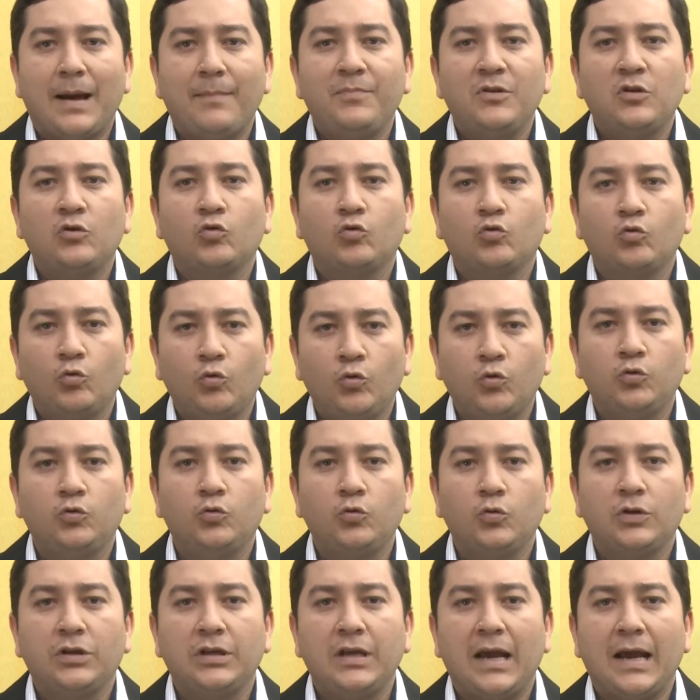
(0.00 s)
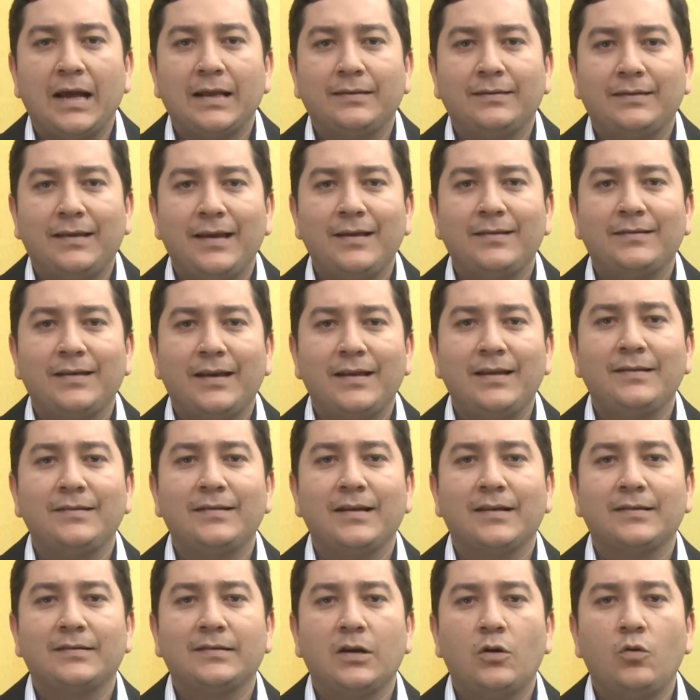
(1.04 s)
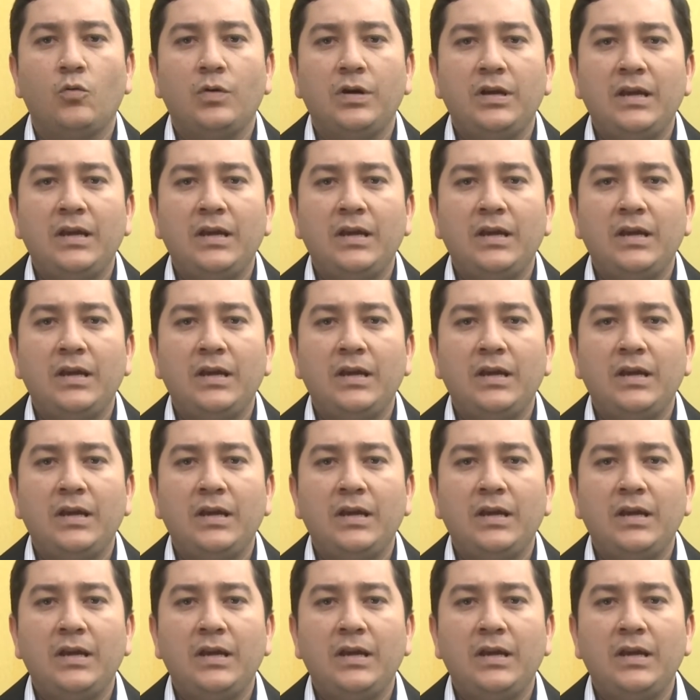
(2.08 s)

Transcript: absurdo que a terceirização